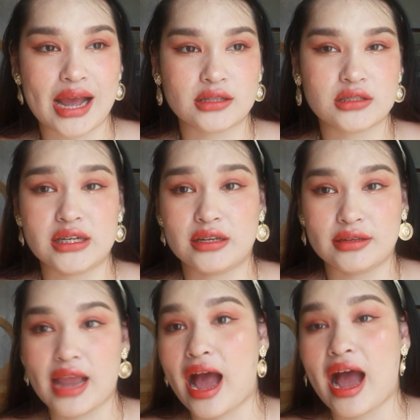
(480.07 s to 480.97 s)
การฉีด
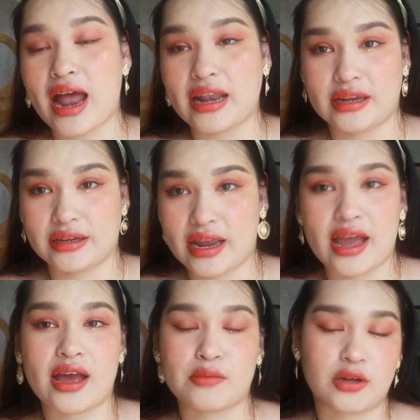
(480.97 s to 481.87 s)
ยาอะไรอย่างเงี้ย
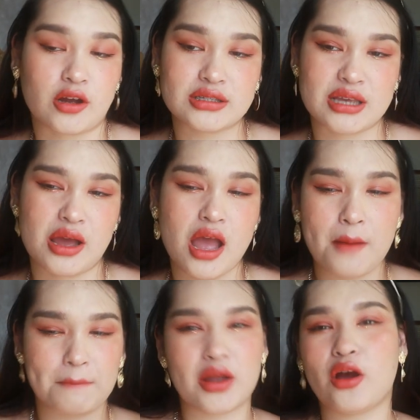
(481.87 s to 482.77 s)
ค่ะมันก็จะ
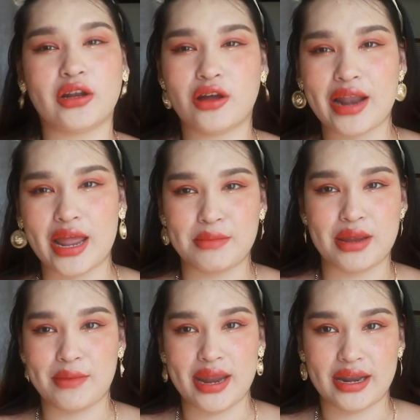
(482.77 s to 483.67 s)
ไม่ค่อยเท่าไหร่เบ
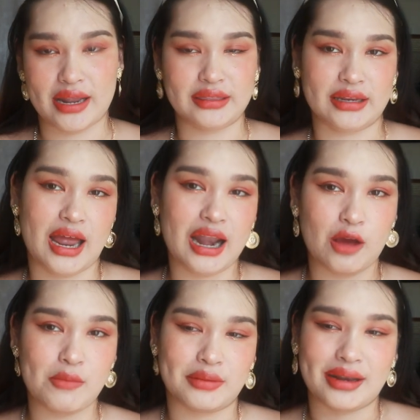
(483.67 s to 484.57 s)
เบนะแต่ถ้า
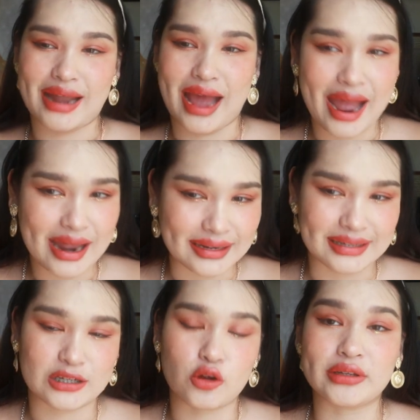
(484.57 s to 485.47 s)
เราแบบนานๆ
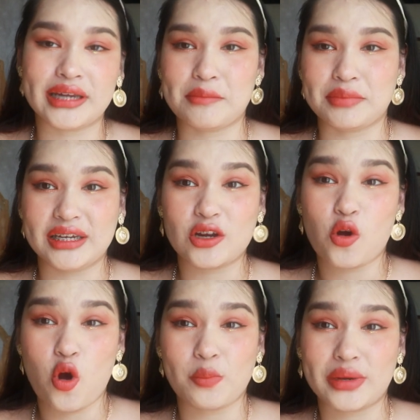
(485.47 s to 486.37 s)
ที่จะโดนเข็มทีก็
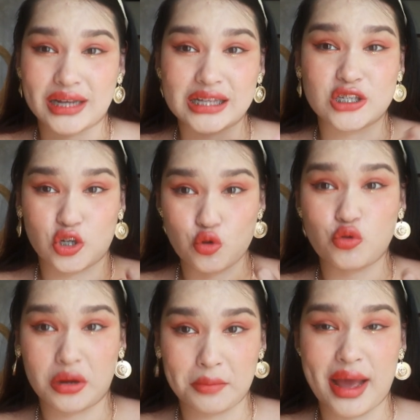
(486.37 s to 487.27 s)
คงมีการสะดุ้ง
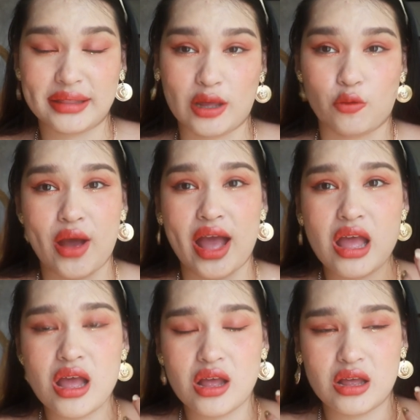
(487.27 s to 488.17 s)
กันบ้างแต่ว่า
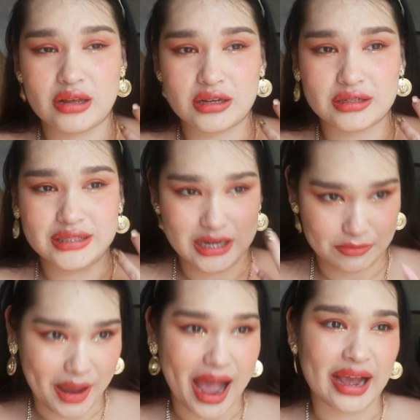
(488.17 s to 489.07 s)
ฉีด
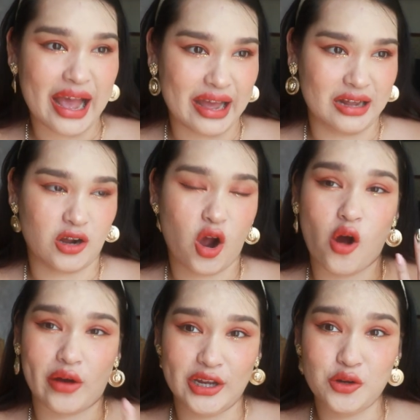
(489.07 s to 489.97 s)
ปากอะข
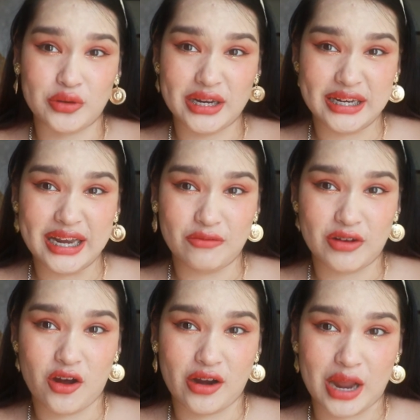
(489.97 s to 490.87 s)
อให้อยู่นิ่งๆ
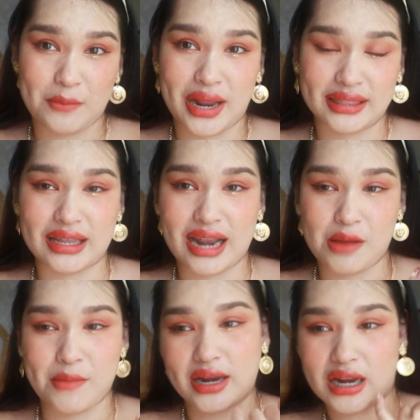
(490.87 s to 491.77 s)
ไว้ก่อนนะมันอันตรา
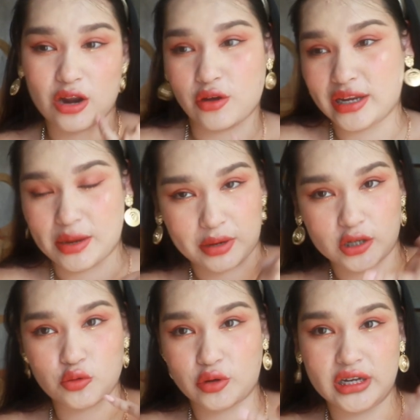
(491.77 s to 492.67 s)
ยมากถ้าเราขยับข
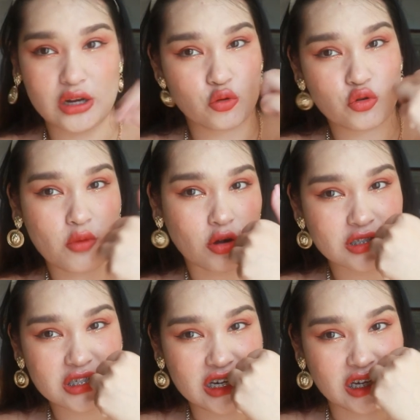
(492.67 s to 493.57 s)
ยุกขยี้แล้วคุณหมอ
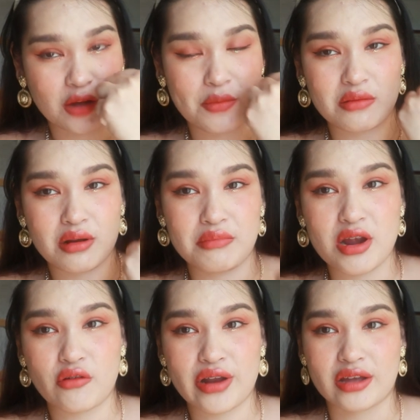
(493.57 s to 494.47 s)
เขาฉีดเข้ามาวน
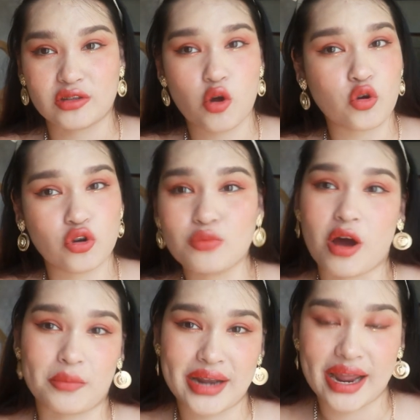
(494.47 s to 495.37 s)
เบี้ยวเนี่ยโทษคุณหม
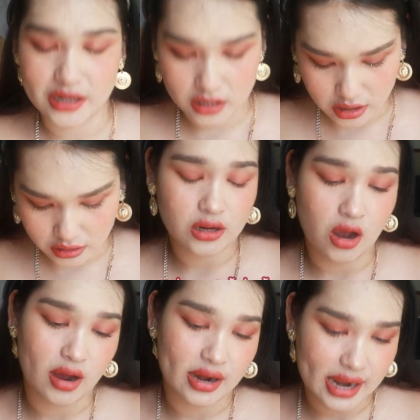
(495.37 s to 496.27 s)
อไม่ได้เด้อฉีดข
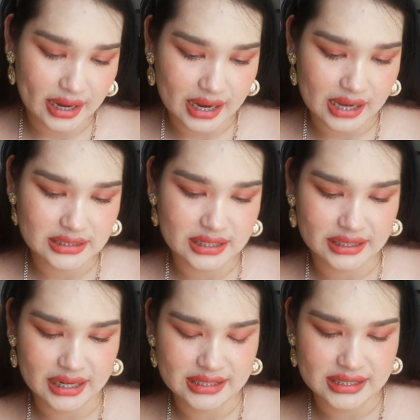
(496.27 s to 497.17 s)
องอะไรคะฉีด
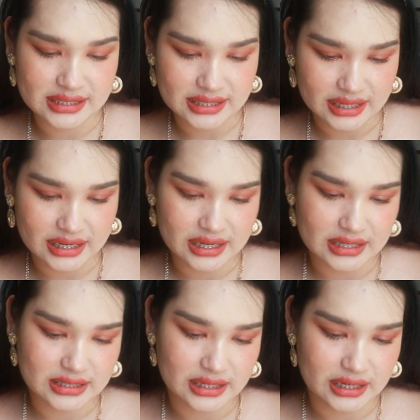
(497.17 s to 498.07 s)
กี่ซีซี
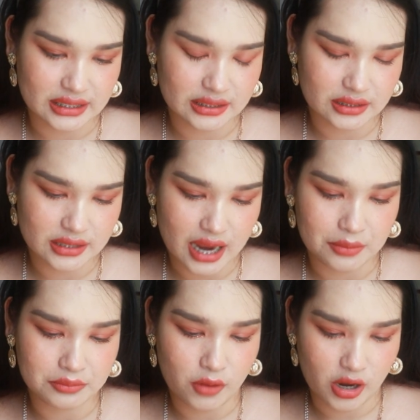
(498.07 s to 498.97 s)
ฉีด
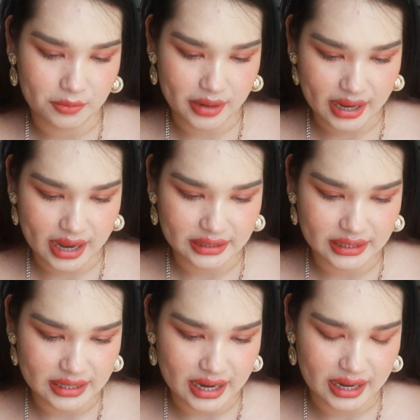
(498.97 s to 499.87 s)
ย้ำบ่อยไหมคะ
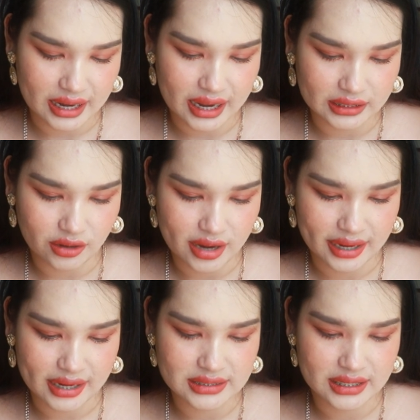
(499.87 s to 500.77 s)
ที่ไหนแล้วคะเท่าไหร่
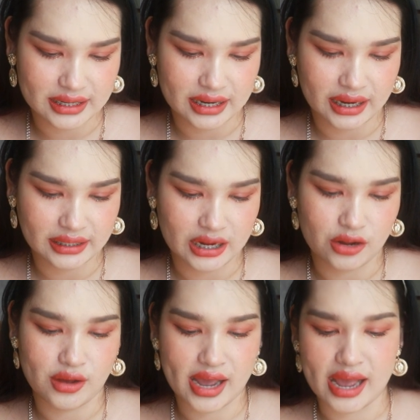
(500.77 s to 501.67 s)
แล้วฉีดนานแค่ไหน
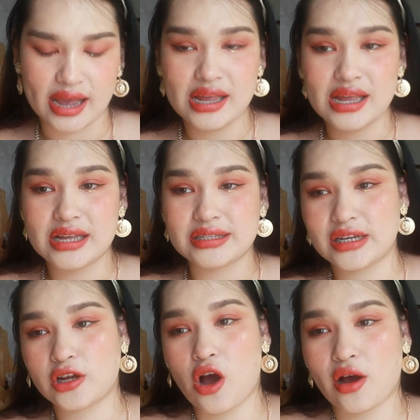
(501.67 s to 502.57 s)
แล้วคะ
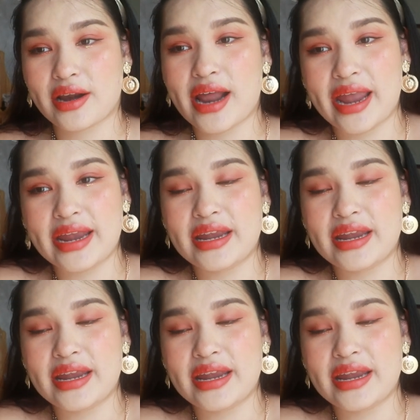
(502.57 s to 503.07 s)
ฉีดของอะไร